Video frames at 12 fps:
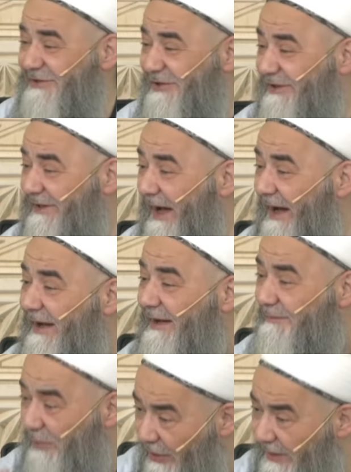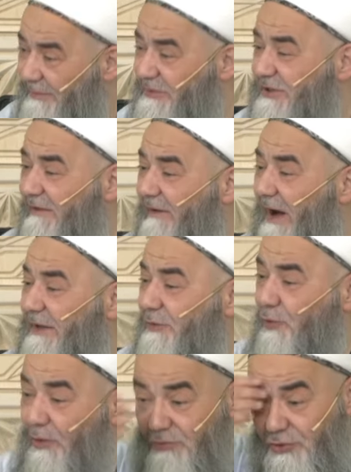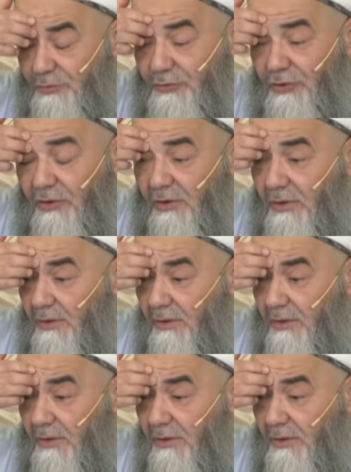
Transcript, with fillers: aşıkta böyle bir şey varit olmuş mudur?